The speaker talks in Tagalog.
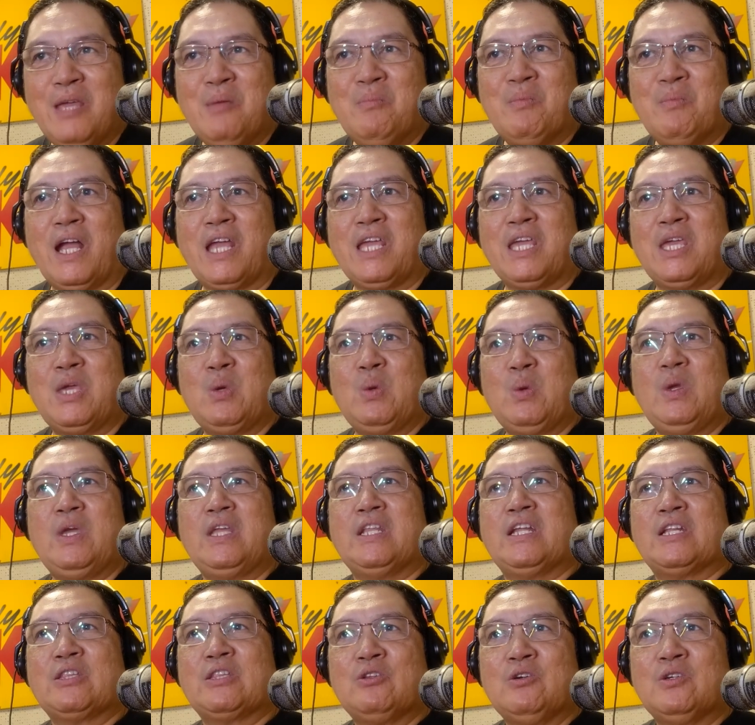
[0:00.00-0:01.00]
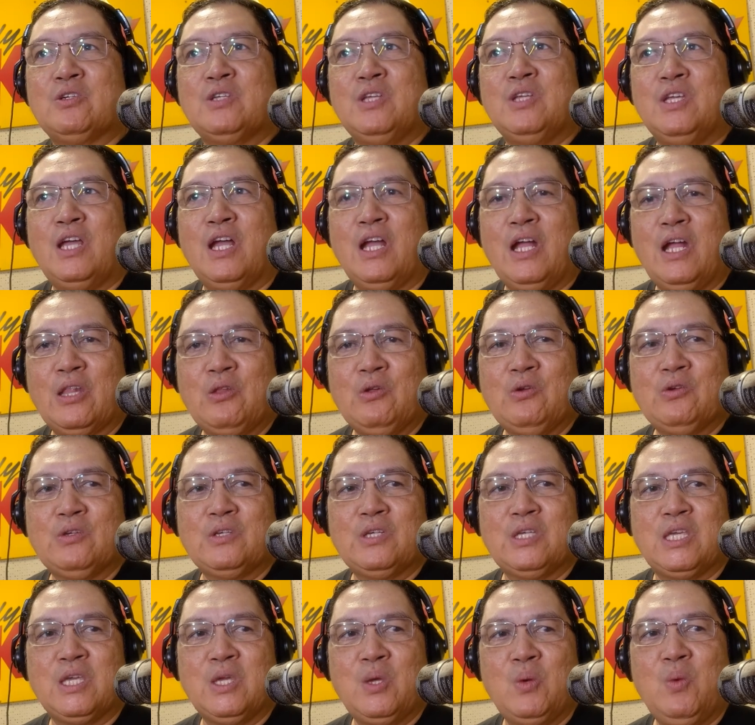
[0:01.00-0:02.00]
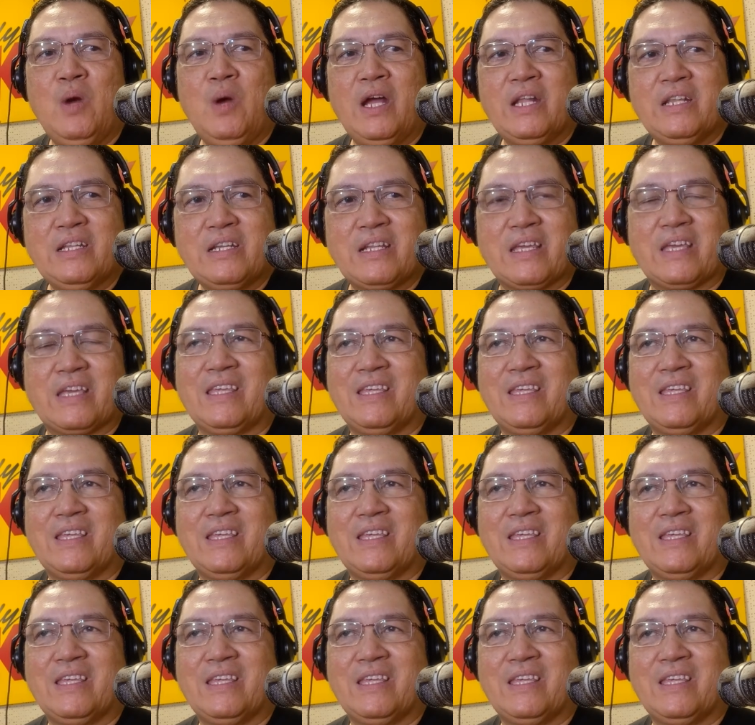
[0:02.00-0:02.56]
mga hiwi na tong atong hiwa dire